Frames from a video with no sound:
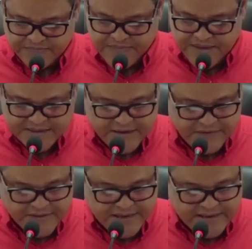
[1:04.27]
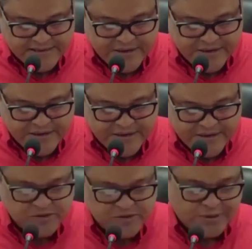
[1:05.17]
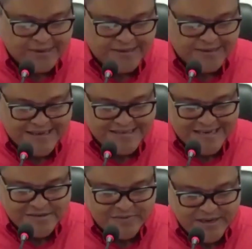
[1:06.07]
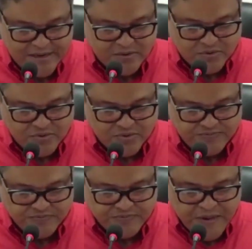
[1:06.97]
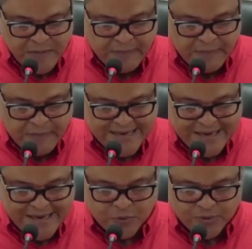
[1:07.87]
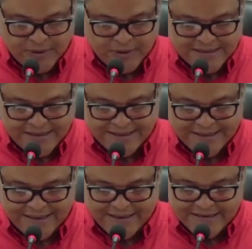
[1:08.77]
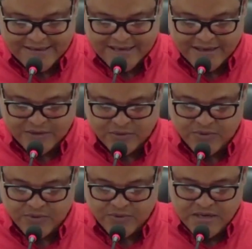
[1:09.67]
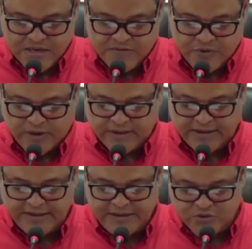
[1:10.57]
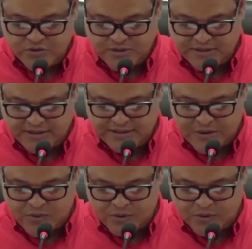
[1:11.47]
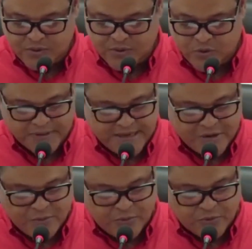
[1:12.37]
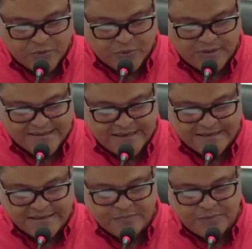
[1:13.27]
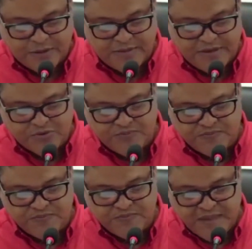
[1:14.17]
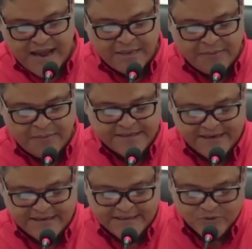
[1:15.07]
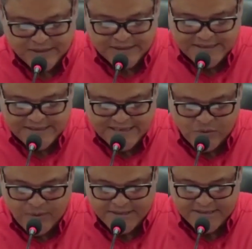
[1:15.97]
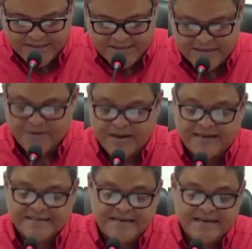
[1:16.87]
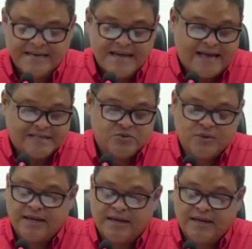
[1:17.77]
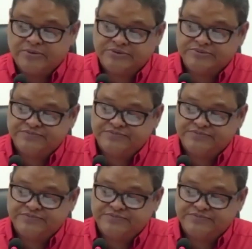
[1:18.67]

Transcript: se fiscalizaron 136 vehículos pesados por transitar en el carril izquierdo y fueron retenidos 74 vehículos pesados por transitar sin permiso. Además, se realizaron 709 asistencias viales a ciudadanos.